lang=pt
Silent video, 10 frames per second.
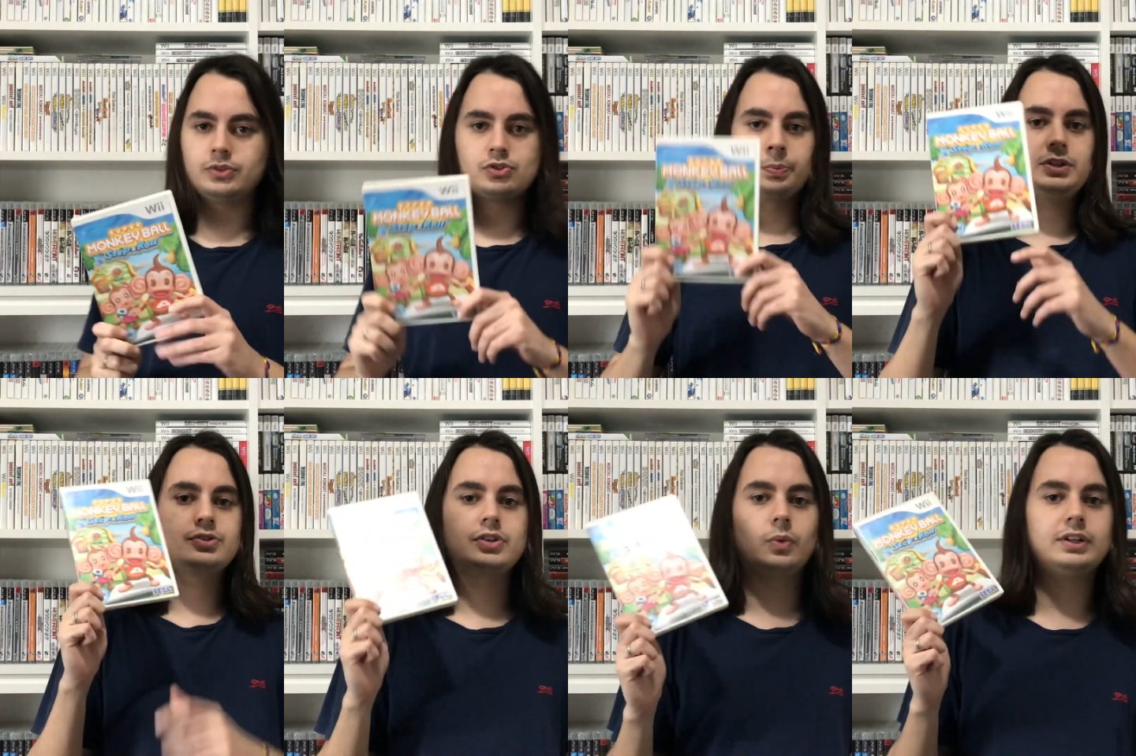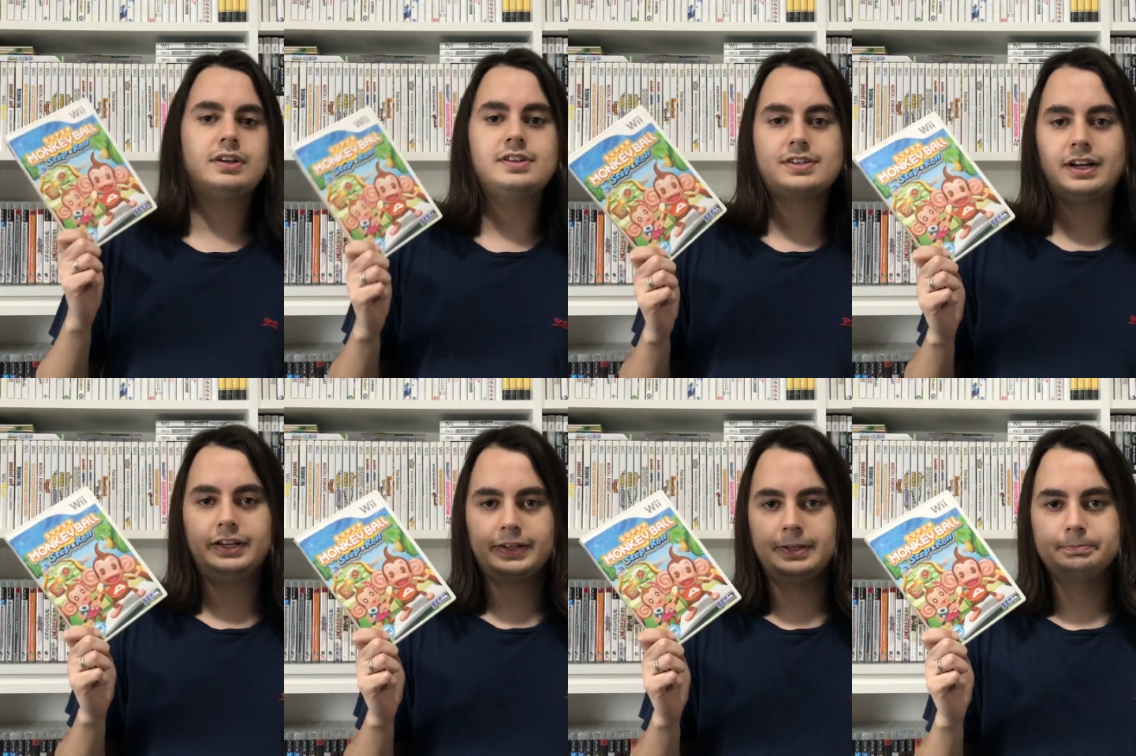estou pedindo 50 reais nesse
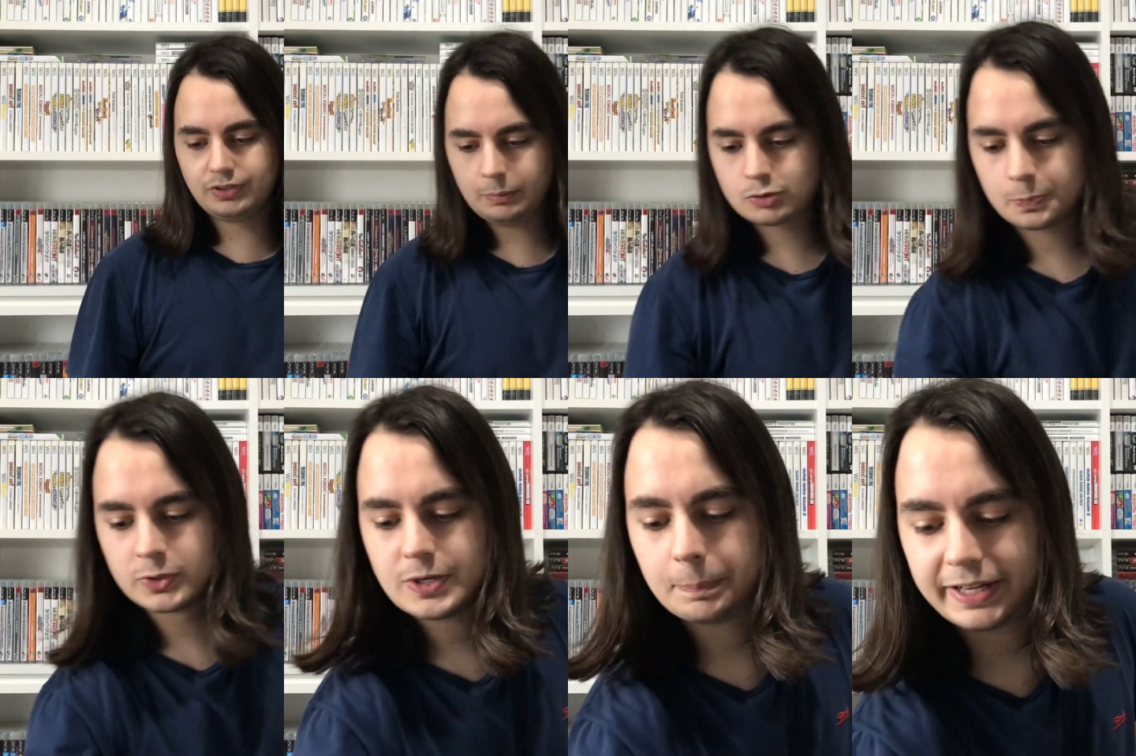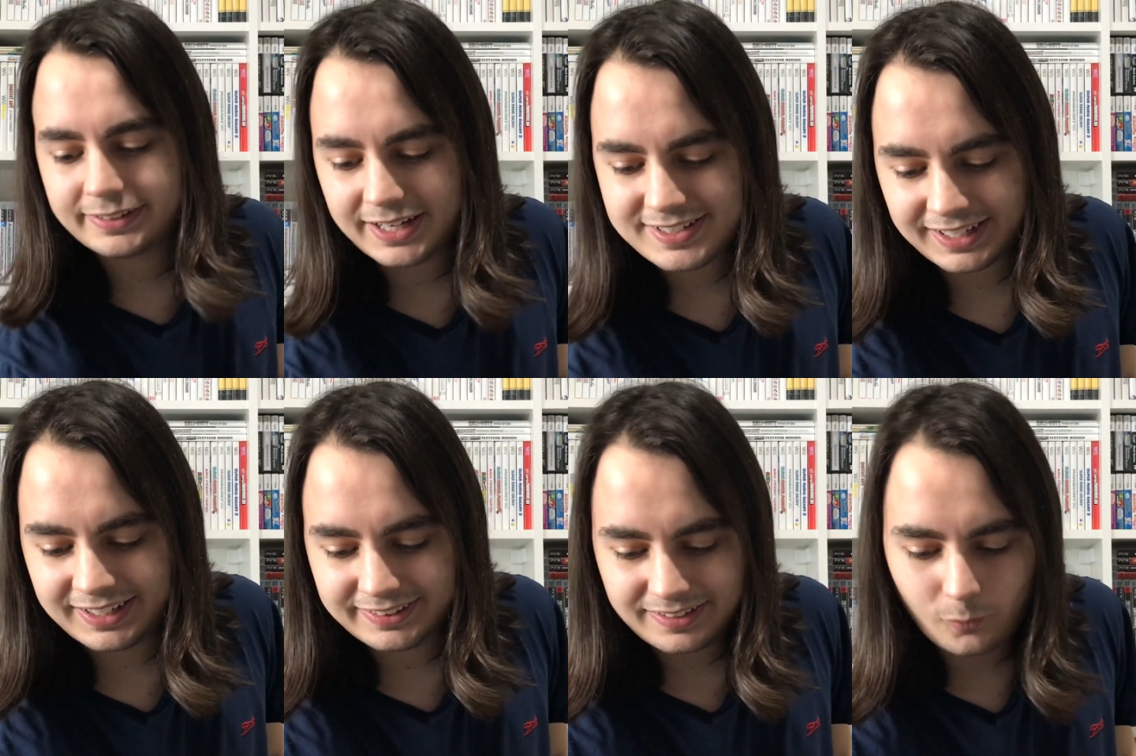carinha aqui. Vamos pro de Play 3, que
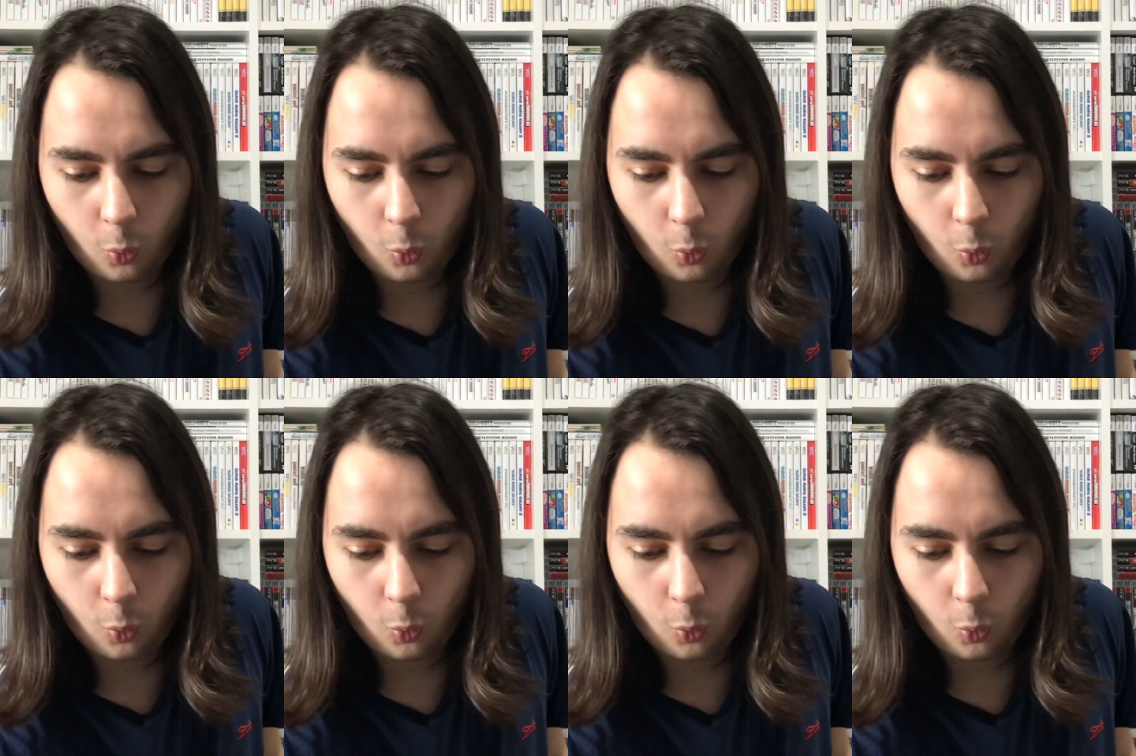aqui tem